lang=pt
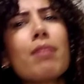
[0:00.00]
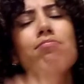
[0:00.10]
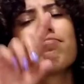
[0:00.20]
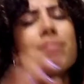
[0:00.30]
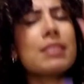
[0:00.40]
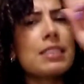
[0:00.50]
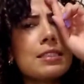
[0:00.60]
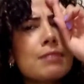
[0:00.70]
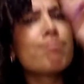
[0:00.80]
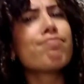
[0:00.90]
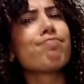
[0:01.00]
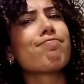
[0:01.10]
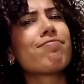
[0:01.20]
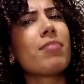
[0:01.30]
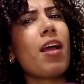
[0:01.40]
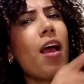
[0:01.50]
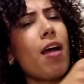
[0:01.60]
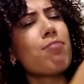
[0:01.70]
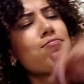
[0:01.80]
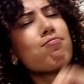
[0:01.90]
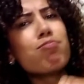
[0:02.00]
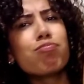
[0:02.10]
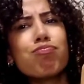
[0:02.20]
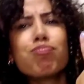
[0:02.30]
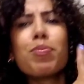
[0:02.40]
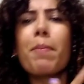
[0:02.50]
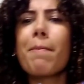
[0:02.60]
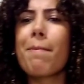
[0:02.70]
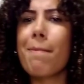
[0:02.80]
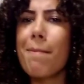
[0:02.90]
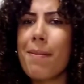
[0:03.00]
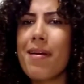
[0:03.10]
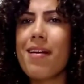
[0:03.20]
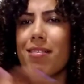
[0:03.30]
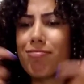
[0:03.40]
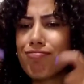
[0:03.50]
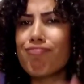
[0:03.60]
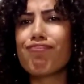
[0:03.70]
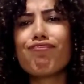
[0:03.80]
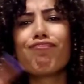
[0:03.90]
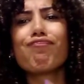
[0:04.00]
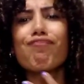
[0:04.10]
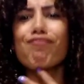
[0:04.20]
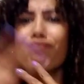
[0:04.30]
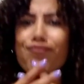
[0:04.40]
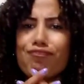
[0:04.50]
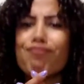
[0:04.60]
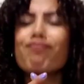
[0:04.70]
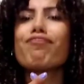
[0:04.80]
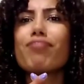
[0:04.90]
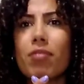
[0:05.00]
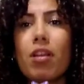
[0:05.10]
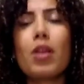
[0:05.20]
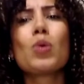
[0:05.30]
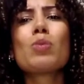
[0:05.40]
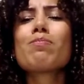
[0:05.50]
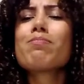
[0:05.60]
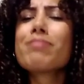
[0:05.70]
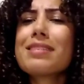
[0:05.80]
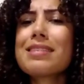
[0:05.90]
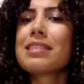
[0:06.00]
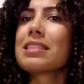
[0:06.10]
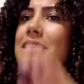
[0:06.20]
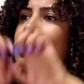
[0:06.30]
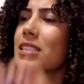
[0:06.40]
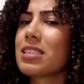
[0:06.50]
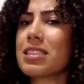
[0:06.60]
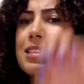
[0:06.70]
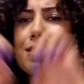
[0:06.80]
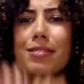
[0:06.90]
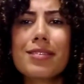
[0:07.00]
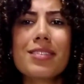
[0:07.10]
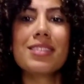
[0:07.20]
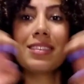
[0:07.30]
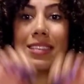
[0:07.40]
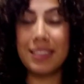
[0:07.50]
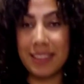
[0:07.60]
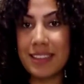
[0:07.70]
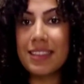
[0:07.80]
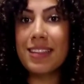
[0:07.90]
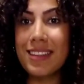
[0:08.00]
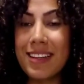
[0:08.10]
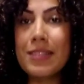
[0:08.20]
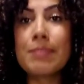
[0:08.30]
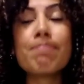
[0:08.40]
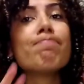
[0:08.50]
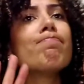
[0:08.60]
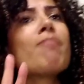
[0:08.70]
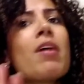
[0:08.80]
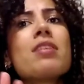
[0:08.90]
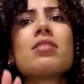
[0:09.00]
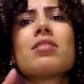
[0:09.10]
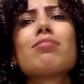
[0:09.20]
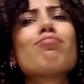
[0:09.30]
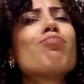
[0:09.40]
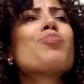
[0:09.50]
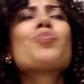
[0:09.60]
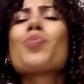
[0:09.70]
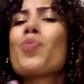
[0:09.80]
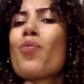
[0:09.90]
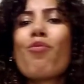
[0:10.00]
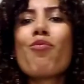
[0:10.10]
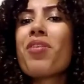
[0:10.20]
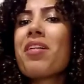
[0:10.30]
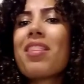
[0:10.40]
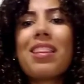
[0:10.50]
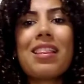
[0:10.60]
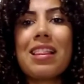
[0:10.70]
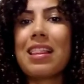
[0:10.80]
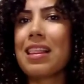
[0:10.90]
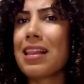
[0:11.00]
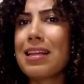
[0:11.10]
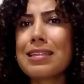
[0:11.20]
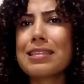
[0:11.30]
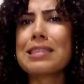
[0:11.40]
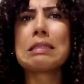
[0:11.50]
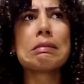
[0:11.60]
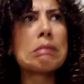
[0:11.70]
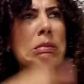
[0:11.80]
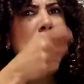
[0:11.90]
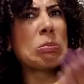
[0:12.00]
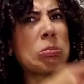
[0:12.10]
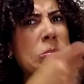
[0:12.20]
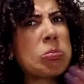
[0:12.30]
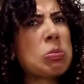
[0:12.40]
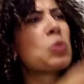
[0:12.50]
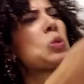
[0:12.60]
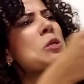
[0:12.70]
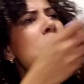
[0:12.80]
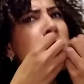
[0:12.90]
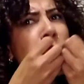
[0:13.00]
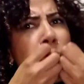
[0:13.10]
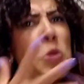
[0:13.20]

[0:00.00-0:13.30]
que fosse teu representante para cuidar de mim nessa prisão, que eu o devo ao Evangelho. Mas eu não quis fazer nada sem o teu parecer,